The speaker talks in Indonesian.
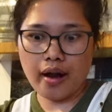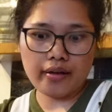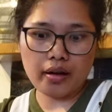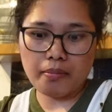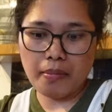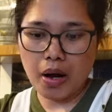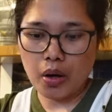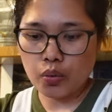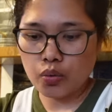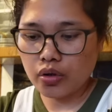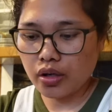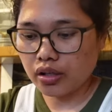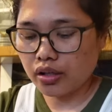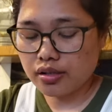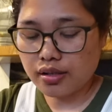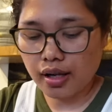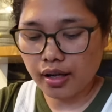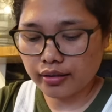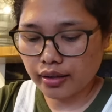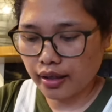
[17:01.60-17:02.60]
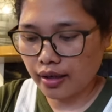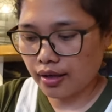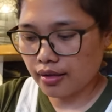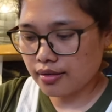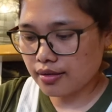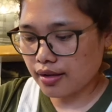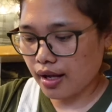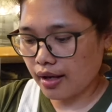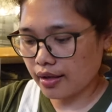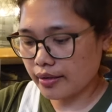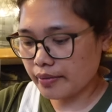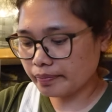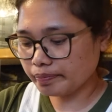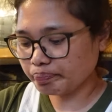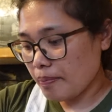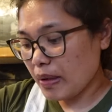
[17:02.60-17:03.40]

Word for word: Anda mau karena sangat enak sekali.